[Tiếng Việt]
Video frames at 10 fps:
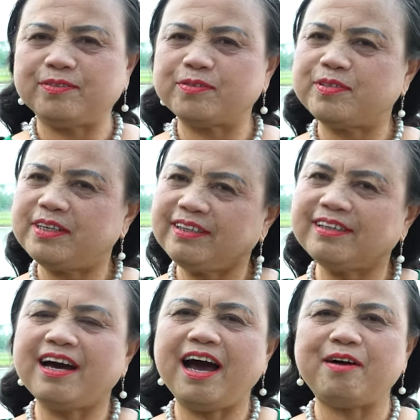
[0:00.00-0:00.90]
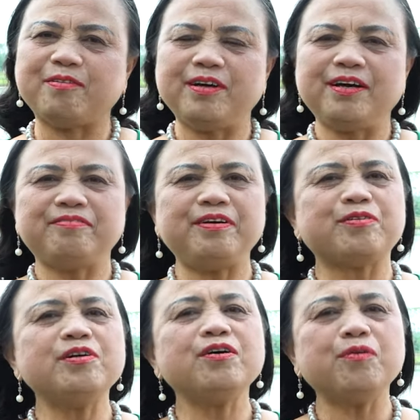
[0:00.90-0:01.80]
chúng tôi rất tự hào về
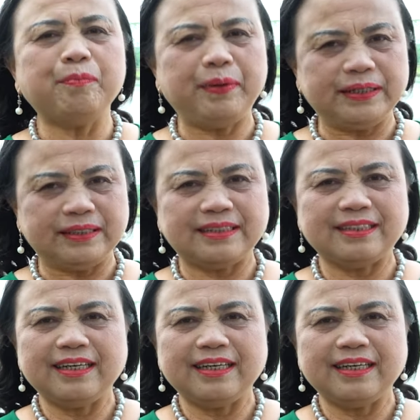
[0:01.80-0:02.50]
quê hương của mình